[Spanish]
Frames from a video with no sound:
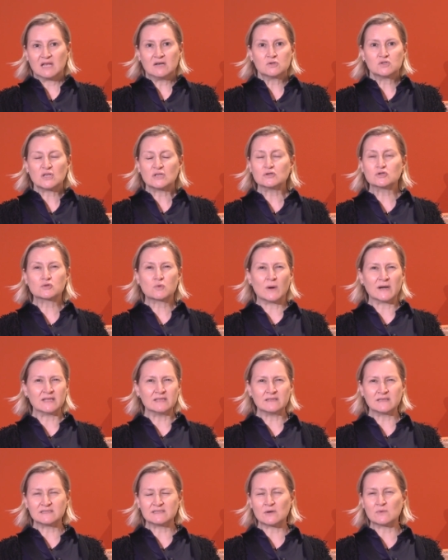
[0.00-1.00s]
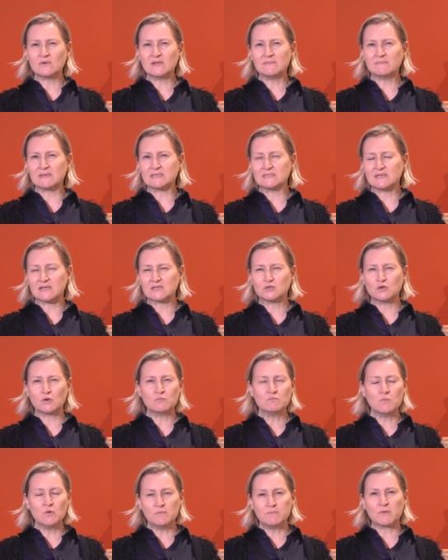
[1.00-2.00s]
en los años 40 hacer una
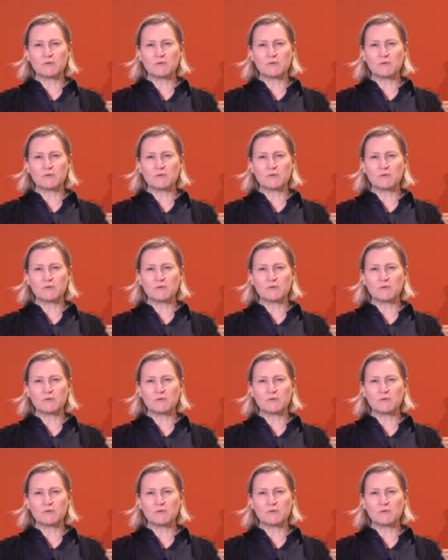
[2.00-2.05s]
investigación muy